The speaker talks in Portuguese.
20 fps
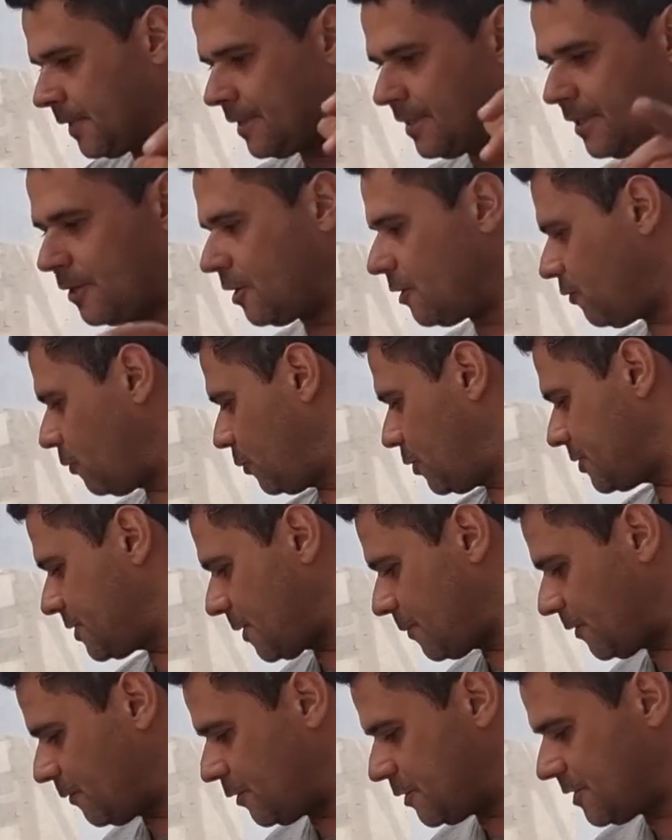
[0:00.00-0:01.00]
E agora eu vou
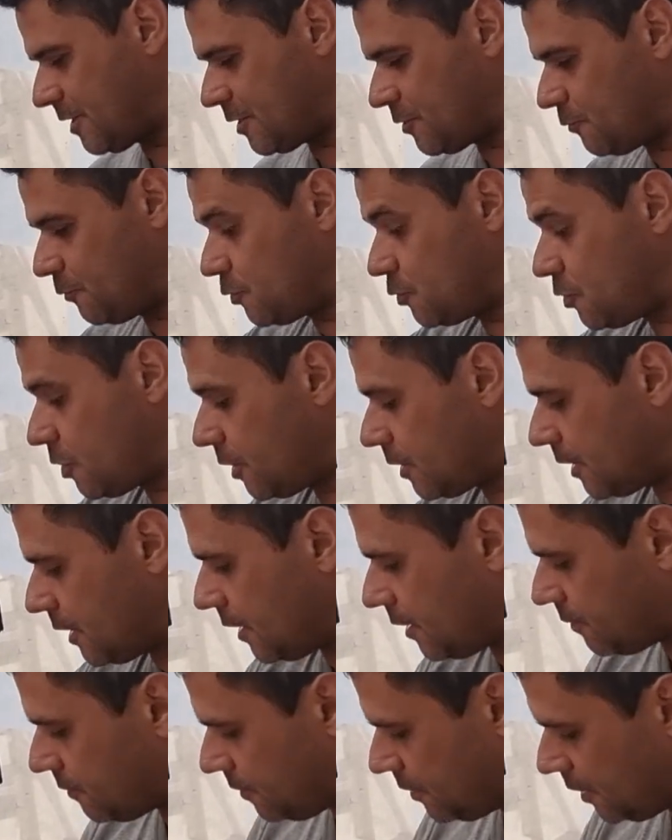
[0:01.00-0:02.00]
mostrar para vocês
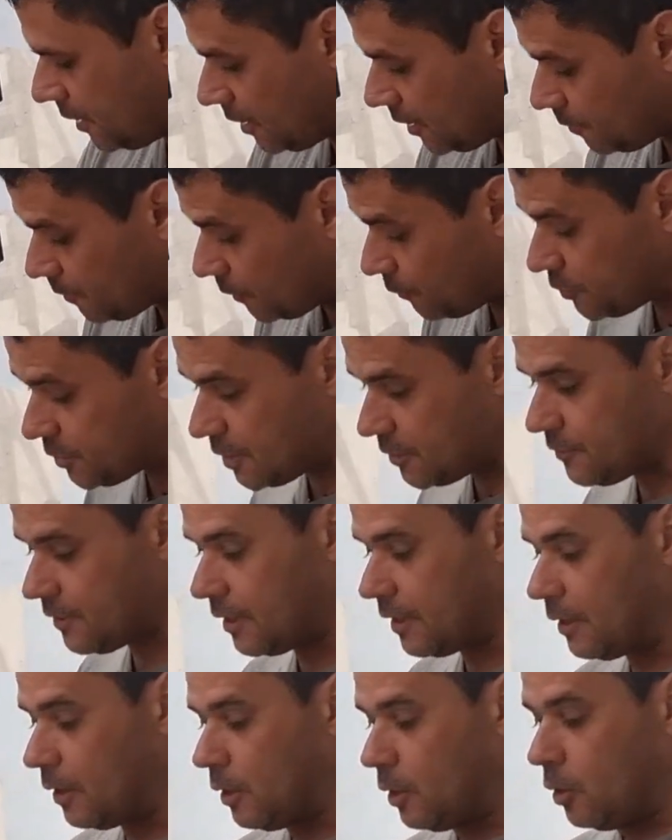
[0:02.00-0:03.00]
funcionando. Para vocês
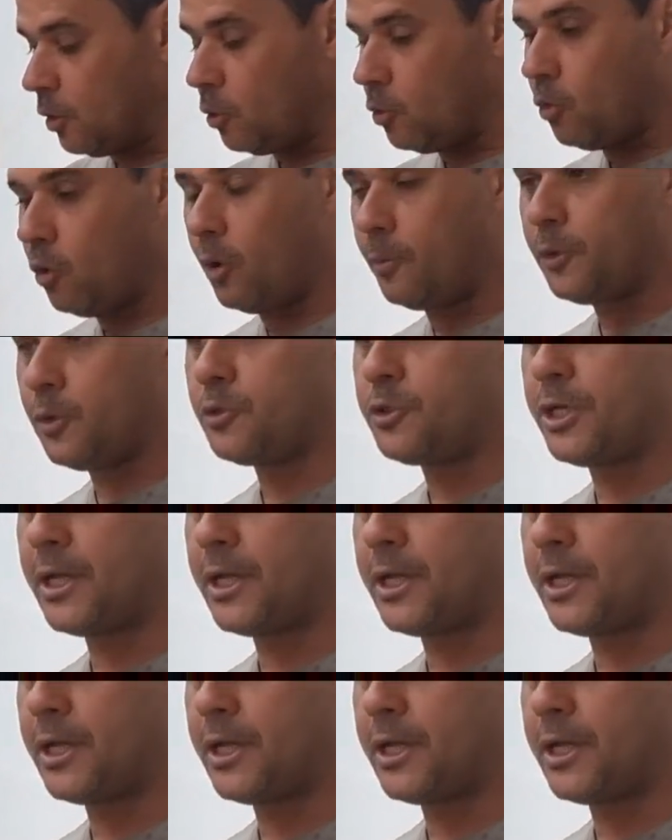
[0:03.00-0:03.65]
verem como que um